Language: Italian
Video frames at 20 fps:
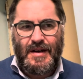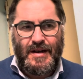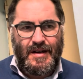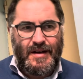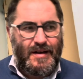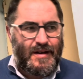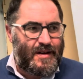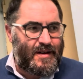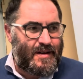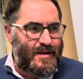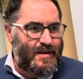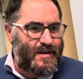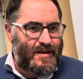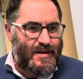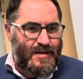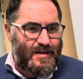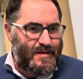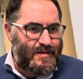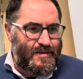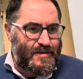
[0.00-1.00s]

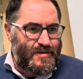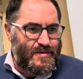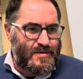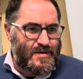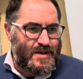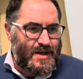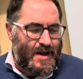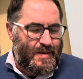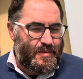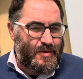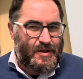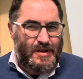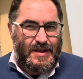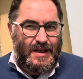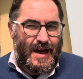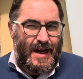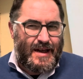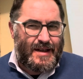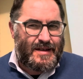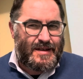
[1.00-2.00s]
eh, non siamo in
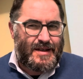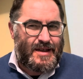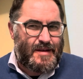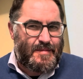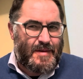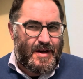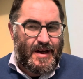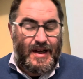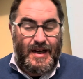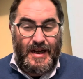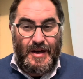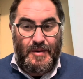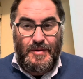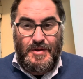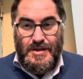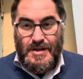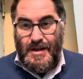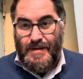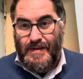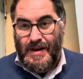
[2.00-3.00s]
tanti magari a
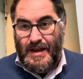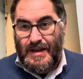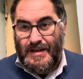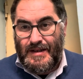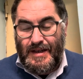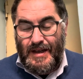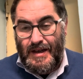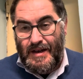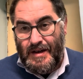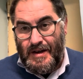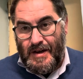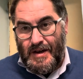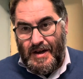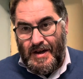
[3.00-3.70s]
questi eventi